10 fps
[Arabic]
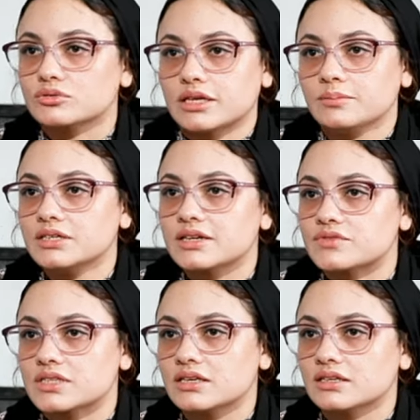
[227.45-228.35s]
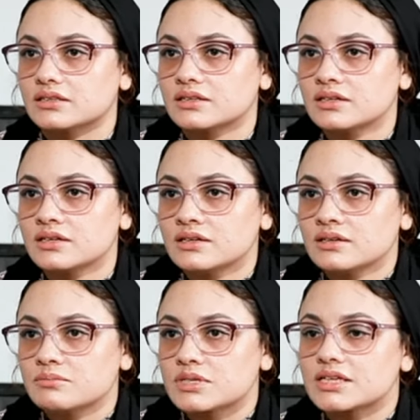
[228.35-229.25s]
وتعبت نفسيا
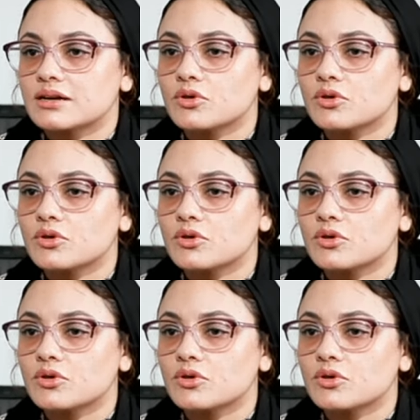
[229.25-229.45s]
بس